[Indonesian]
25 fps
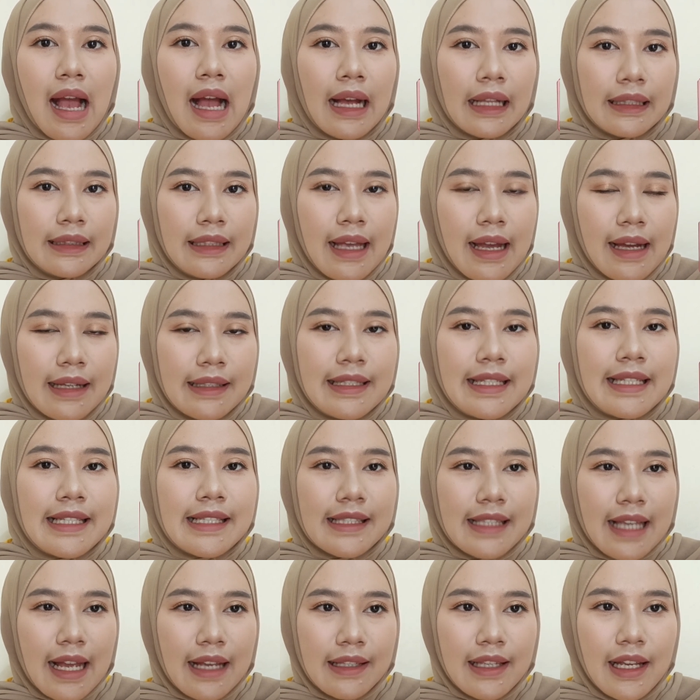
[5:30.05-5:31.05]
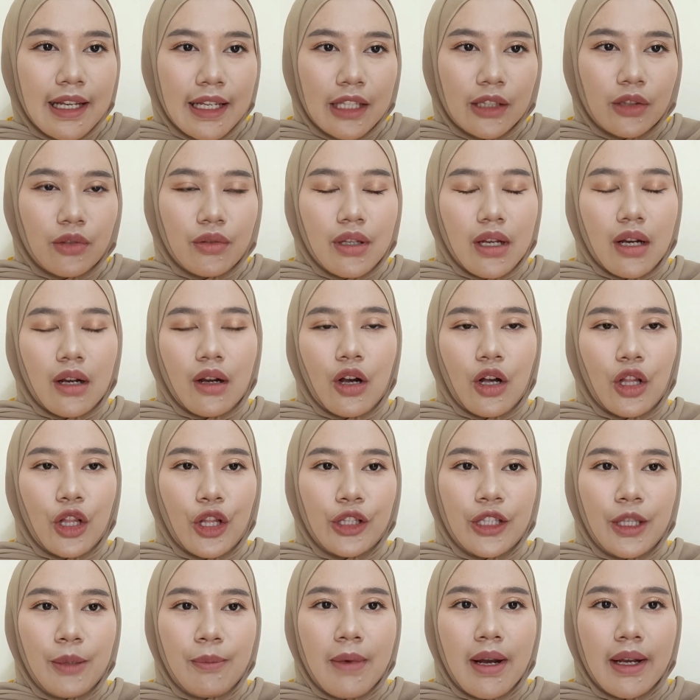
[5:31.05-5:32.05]
ada nisanya gitu ya kalau
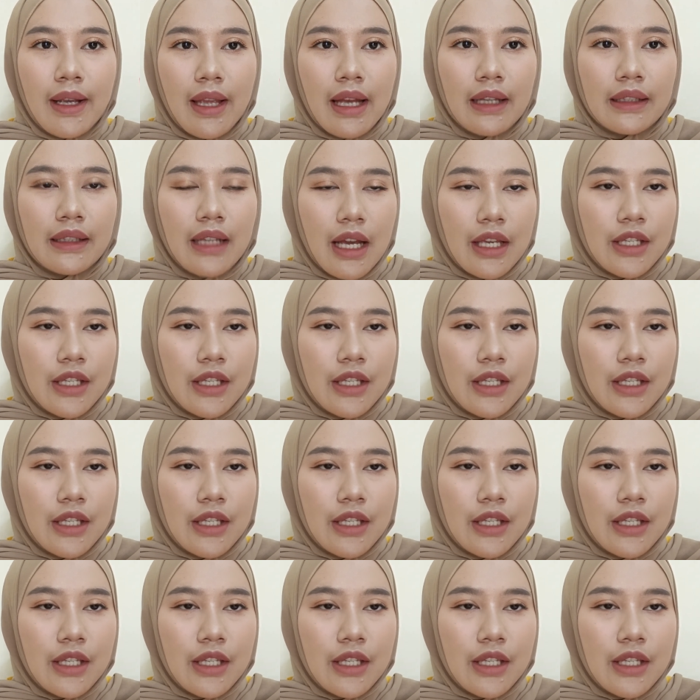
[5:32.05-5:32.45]
di bagian